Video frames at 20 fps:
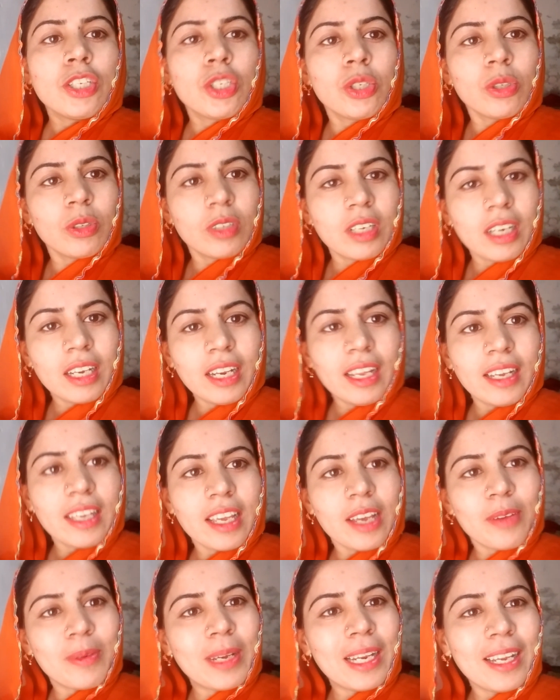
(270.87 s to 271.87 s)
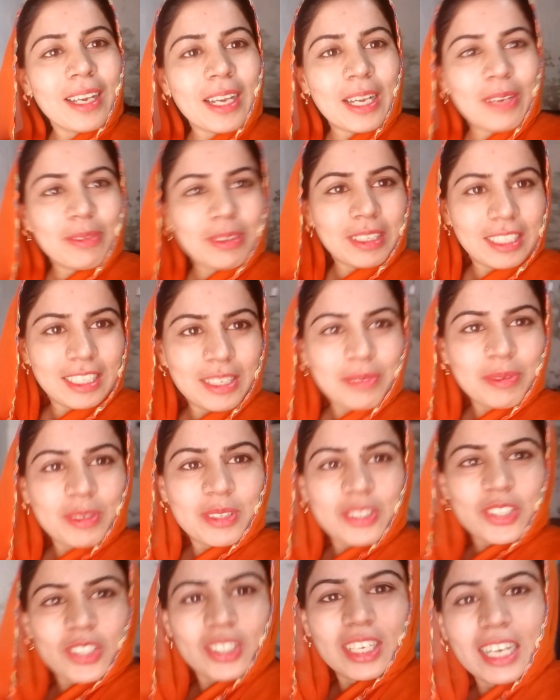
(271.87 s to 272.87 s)
शुक्र है कि हमारा काम ख़त्म
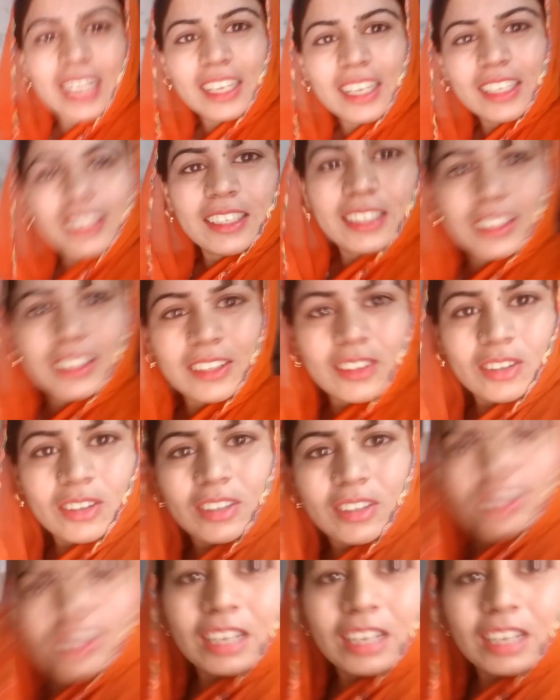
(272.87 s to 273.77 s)
हो चुका है और